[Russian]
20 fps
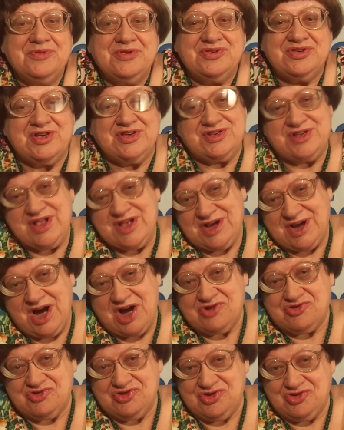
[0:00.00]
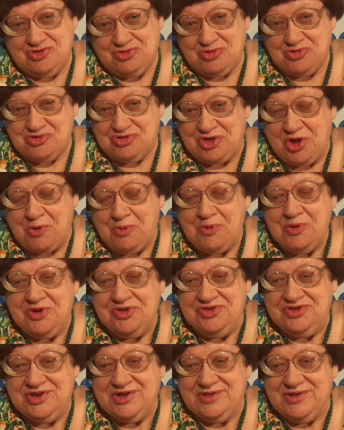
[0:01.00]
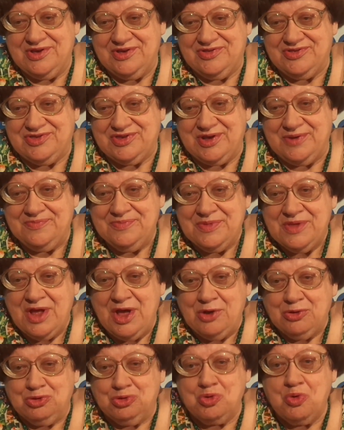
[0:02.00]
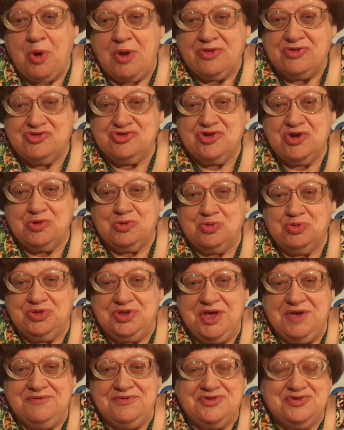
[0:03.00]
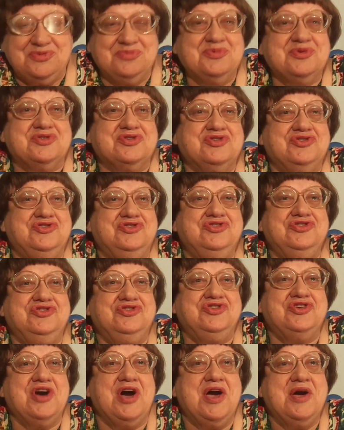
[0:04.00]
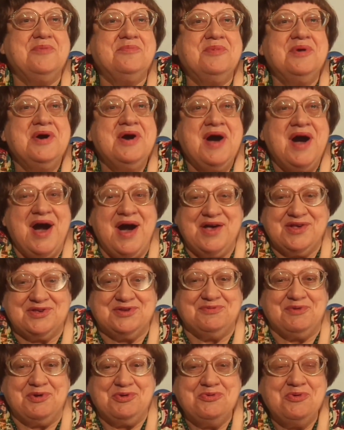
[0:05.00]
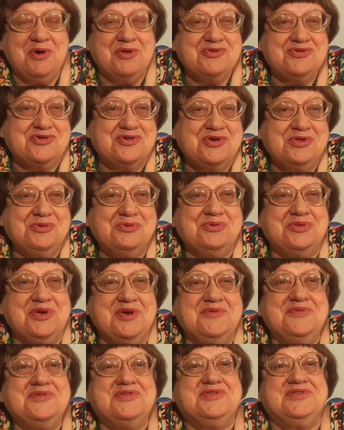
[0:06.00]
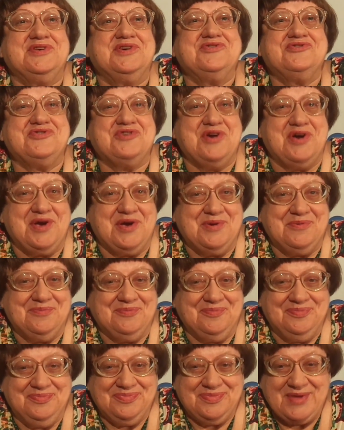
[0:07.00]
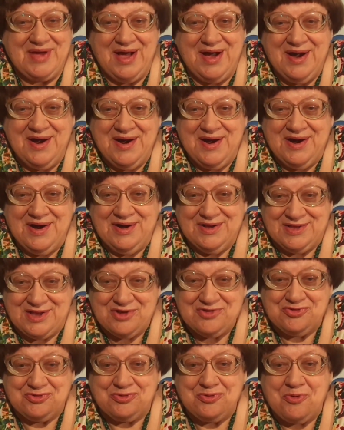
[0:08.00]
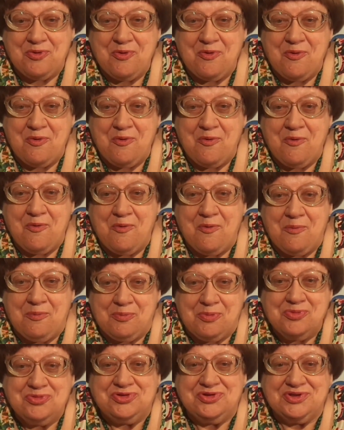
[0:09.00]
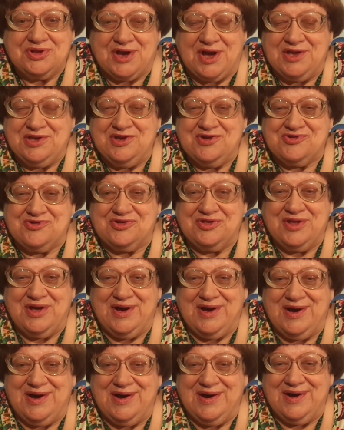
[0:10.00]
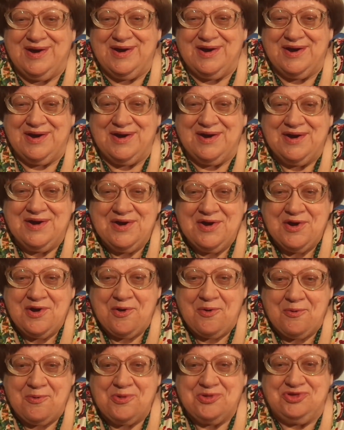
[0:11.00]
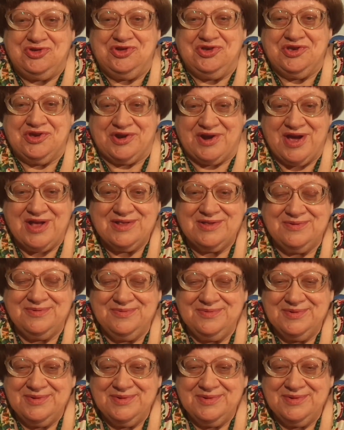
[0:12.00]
Сказали, как же, что ж такое делается? Ту Анжелу Дэвис мы защищаем, а свою Анжелу Дэвис сажаем. Так что Путин, конечно, очень рад,